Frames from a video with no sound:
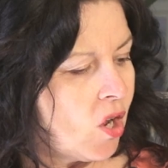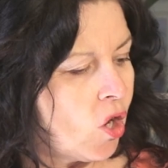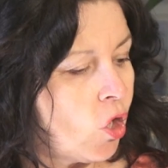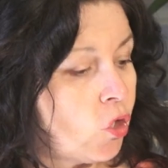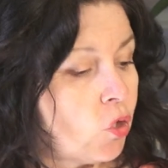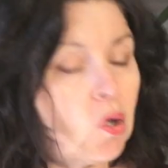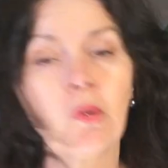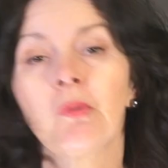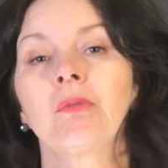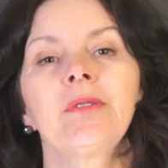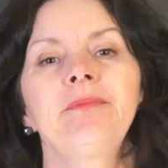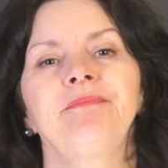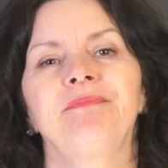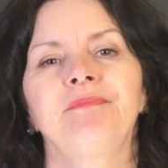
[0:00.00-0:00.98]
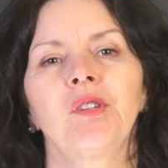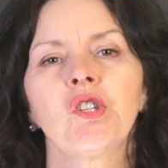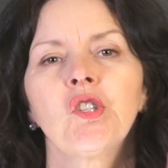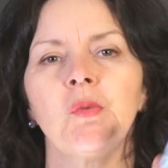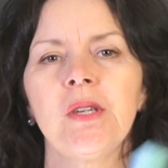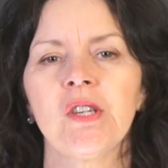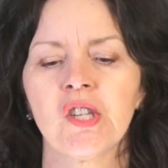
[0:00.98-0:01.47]
Un autre
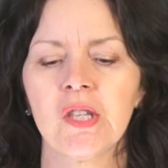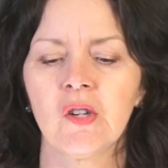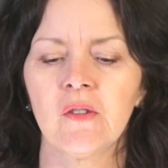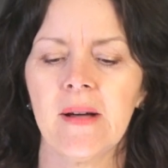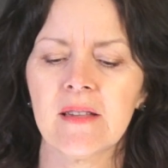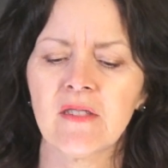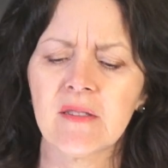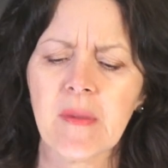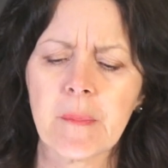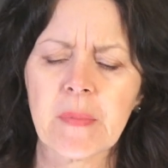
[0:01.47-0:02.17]
produit que j'ai découvert, ça, ça fait